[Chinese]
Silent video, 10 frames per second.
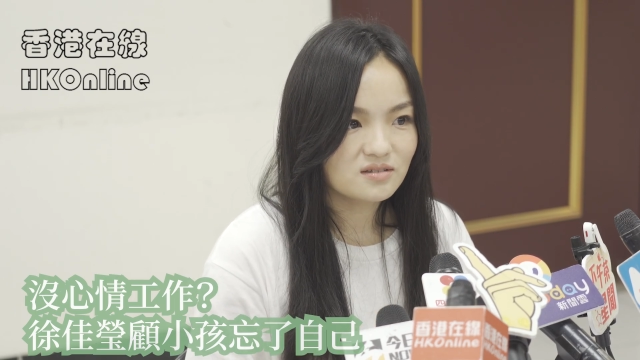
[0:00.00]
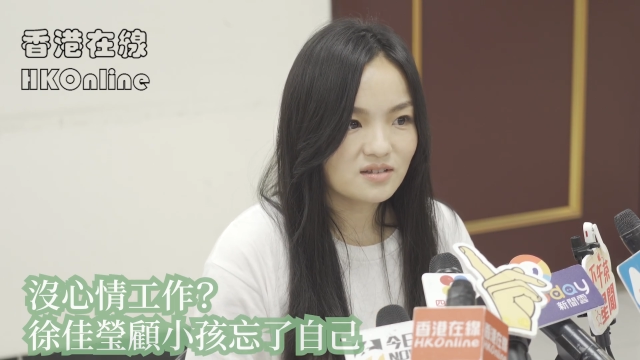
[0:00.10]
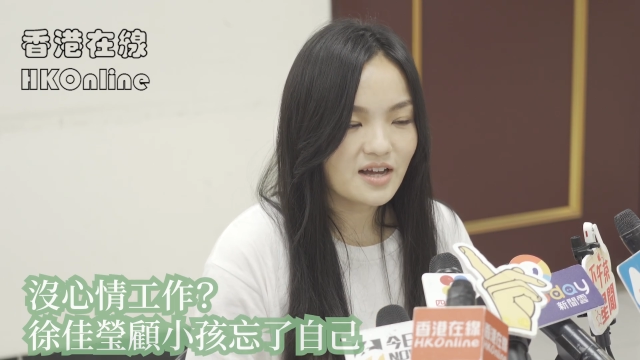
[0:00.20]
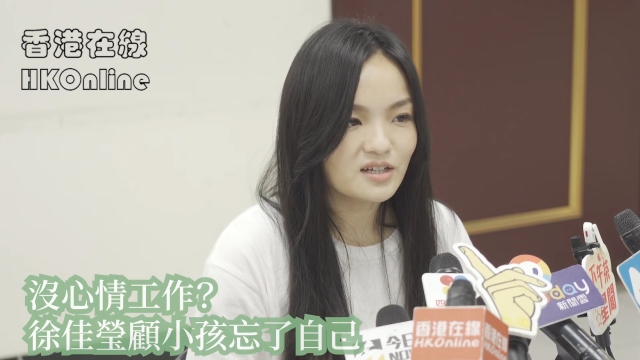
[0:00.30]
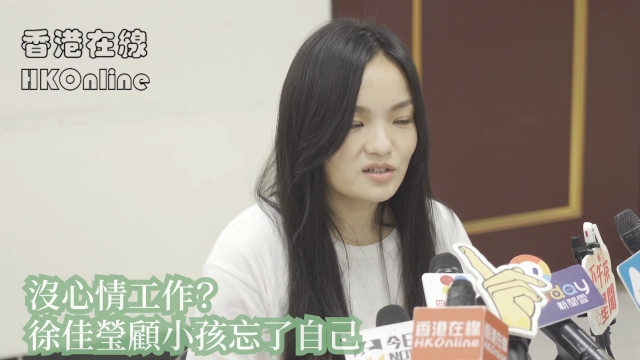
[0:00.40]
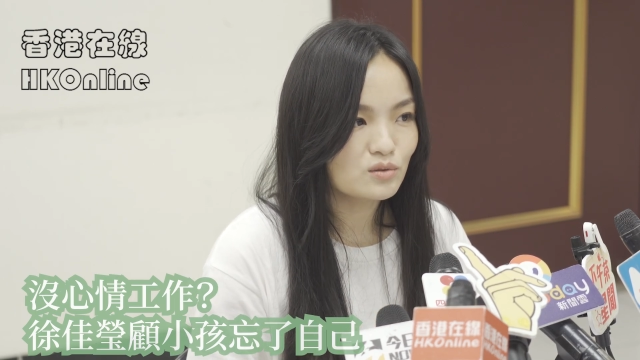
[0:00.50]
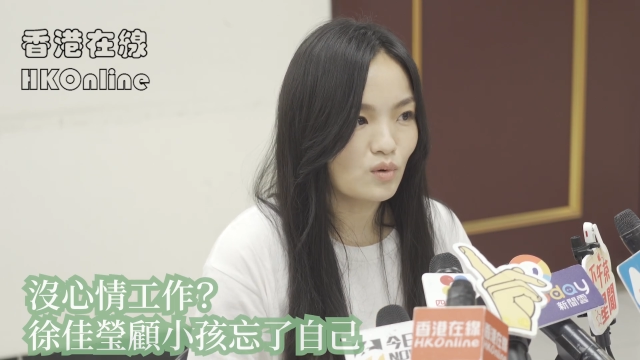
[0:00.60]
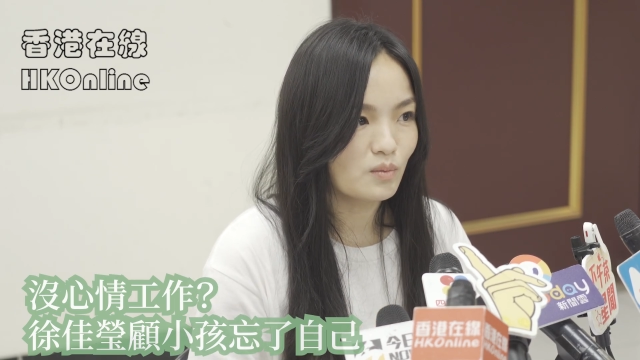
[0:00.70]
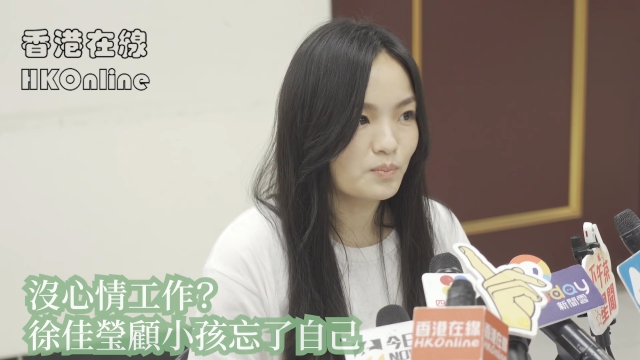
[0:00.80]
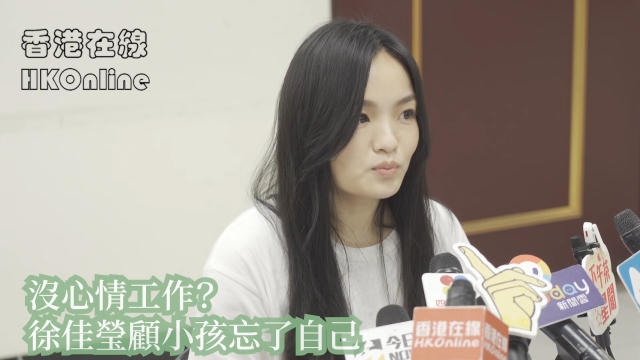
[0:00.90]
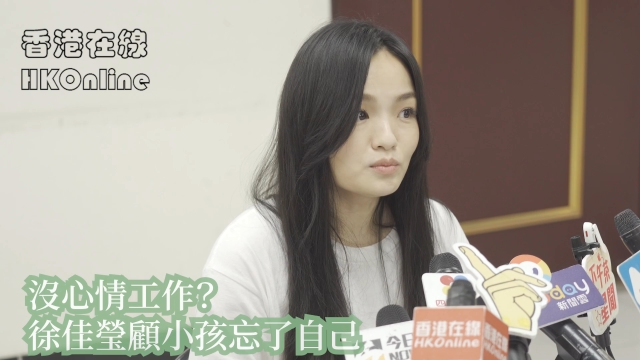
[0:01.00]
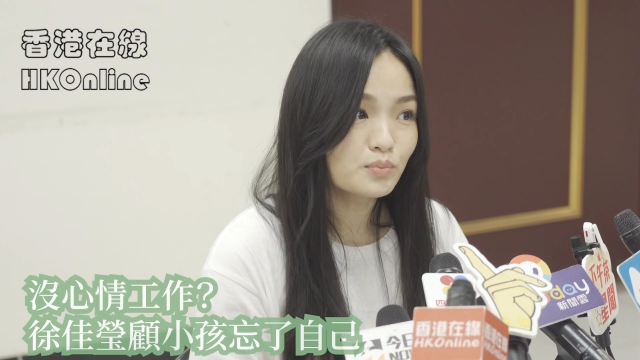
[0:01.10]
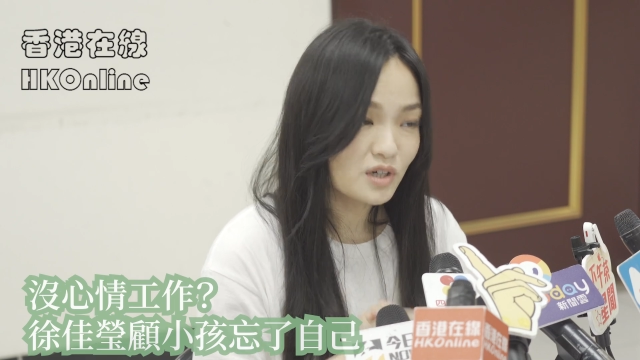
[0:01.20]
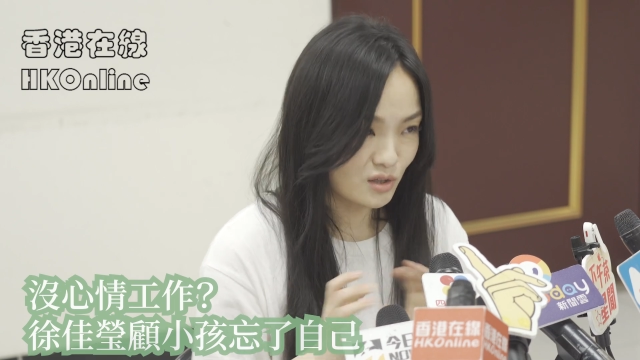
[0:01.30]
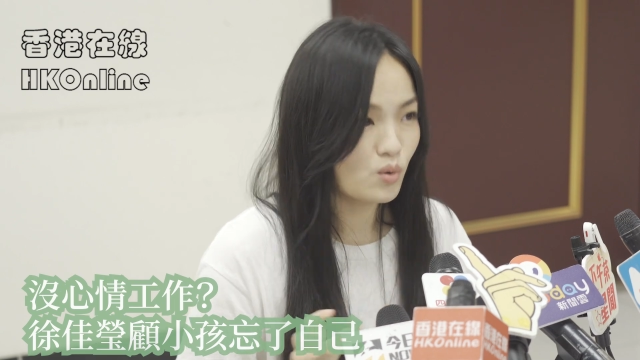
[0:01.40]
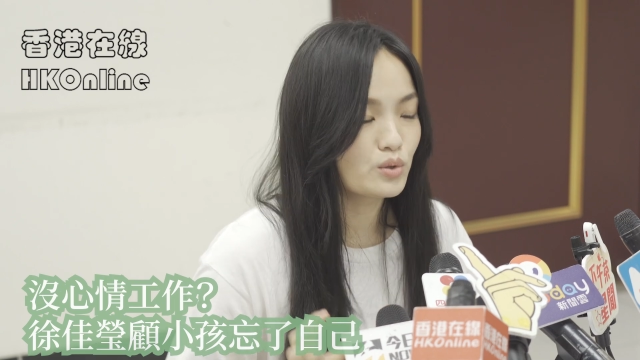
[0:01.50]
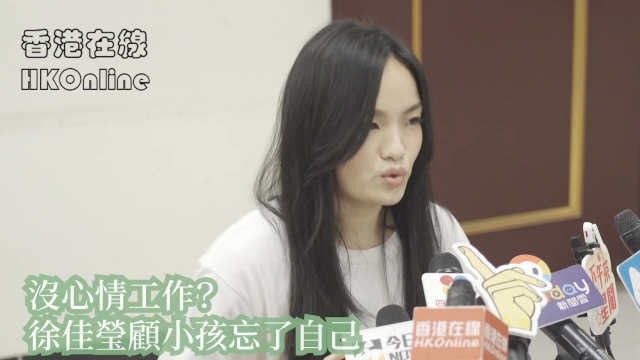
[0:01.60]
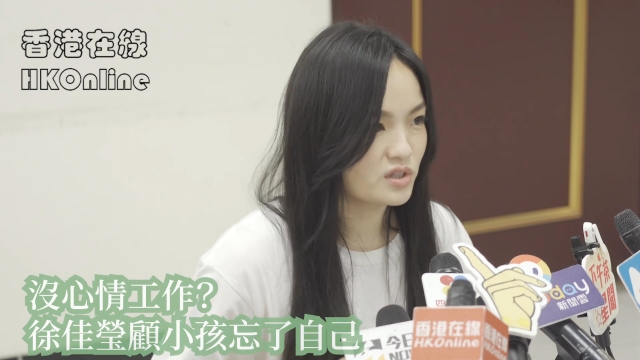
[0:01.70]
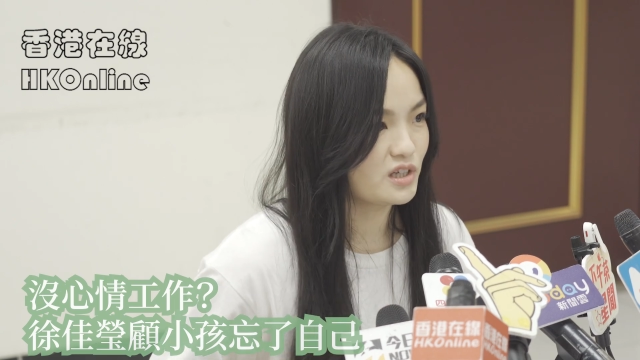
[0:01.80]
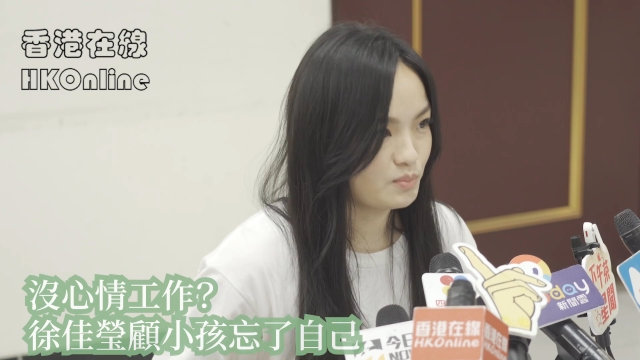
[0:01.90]
它也是我不不可或
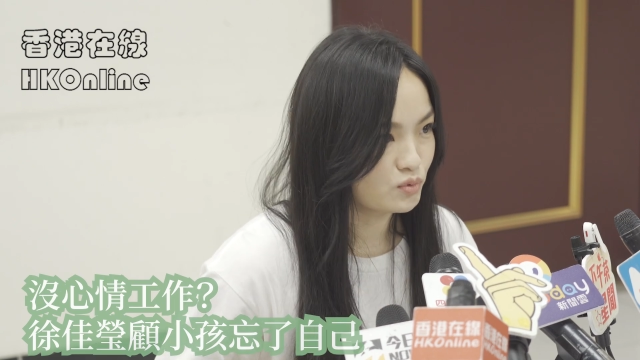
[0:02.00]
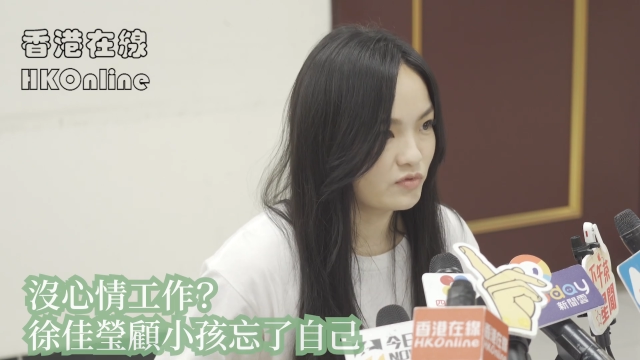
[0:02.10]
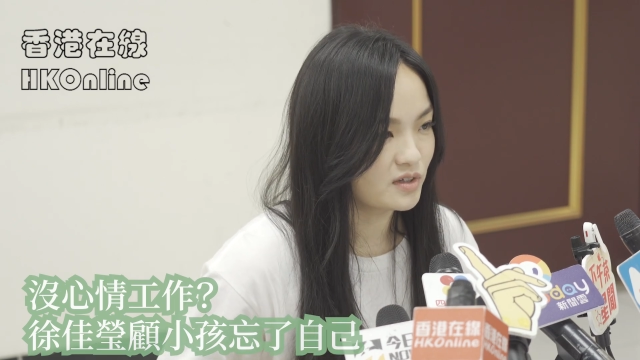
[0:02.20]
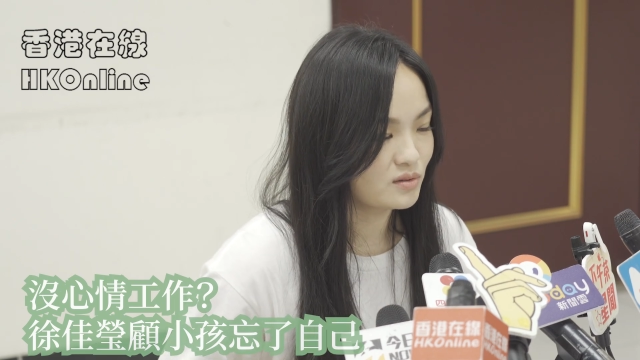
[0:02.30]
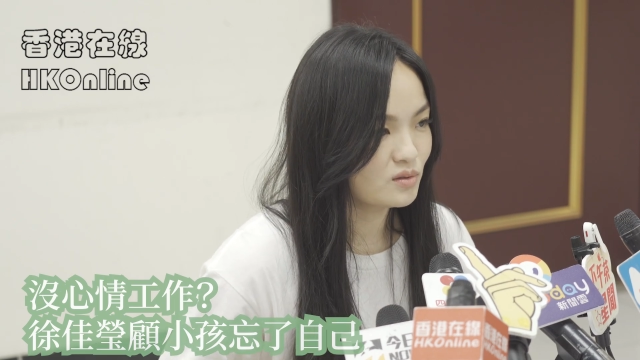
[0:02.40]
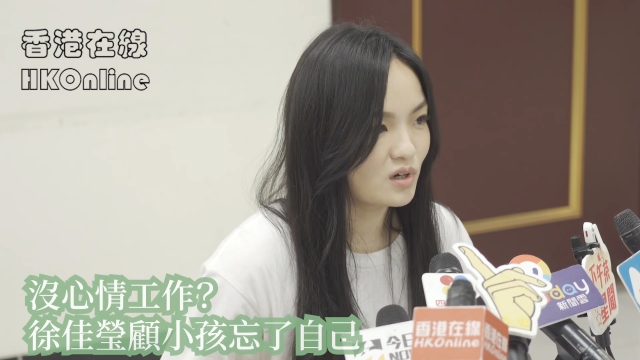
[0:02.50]
缺的一部分，